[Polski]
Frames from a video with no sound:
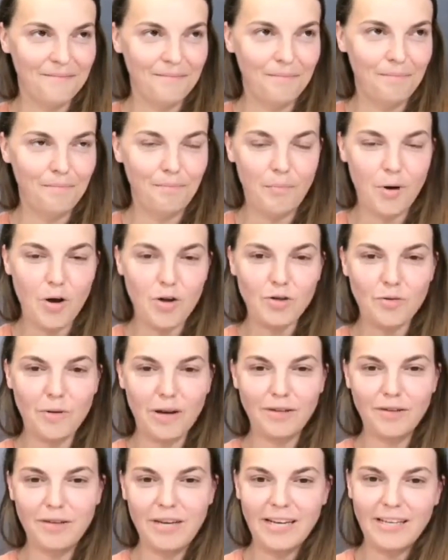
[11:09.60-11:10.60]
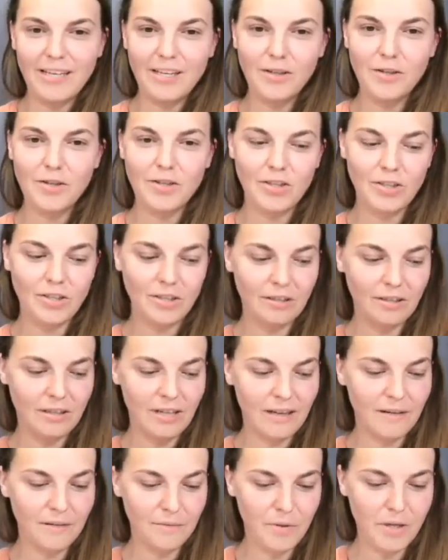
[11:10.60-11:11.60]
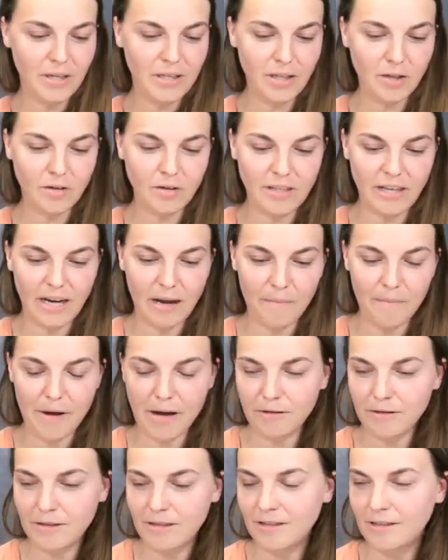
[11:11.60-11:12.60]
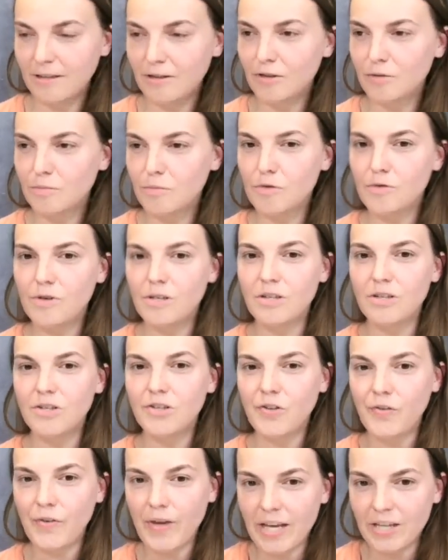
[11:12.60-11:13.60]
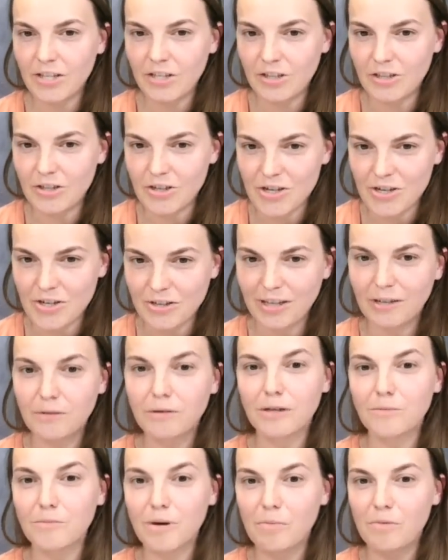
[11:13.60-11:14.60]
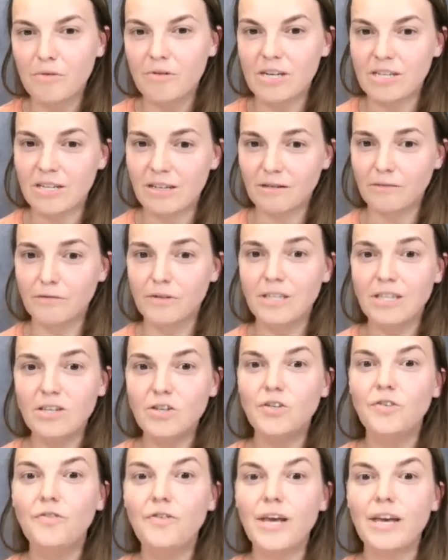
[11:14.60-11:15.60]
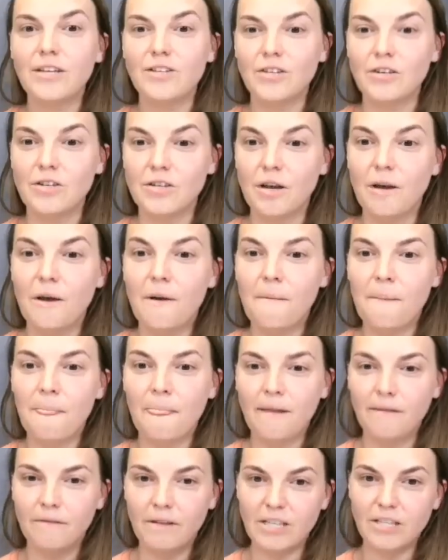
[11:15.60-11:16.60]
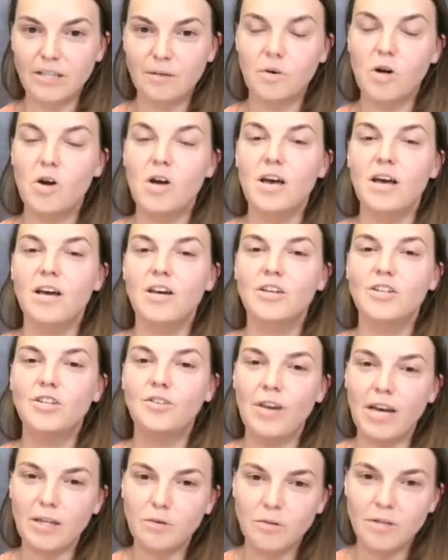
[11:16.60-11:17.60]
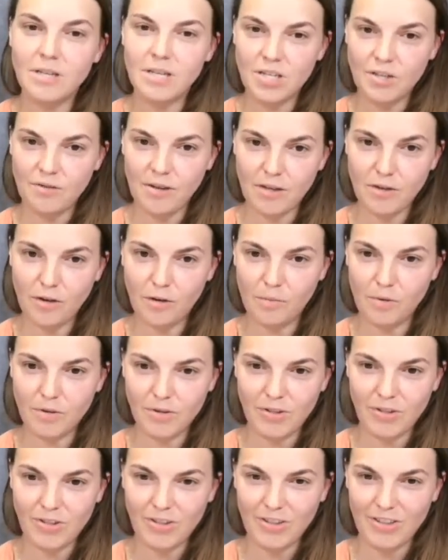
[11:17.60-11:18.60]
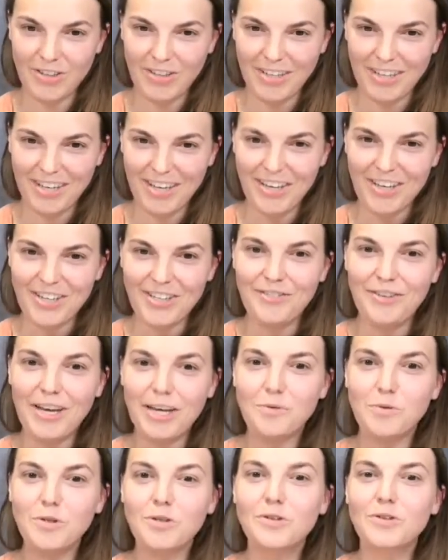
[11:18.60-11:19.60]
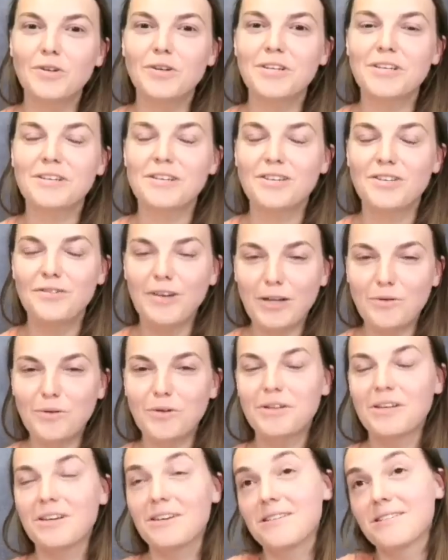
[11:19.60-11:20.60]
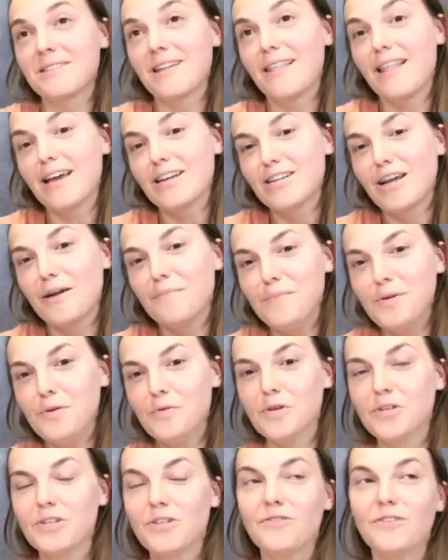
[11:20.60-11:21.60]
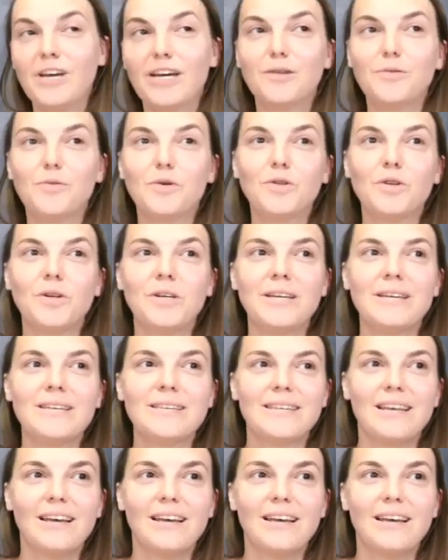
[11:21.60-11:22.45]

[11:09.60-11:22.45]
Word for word: poszła do jakiegoś e, bioenergoterapeuty i on mówi, ty świecisz. Akurat była poważna, to mówi, ty świecisz. Właśnie, bo Światło to jest świadomość. Światłość to jest, światło to jest ta nasza miłość. Światło to jest,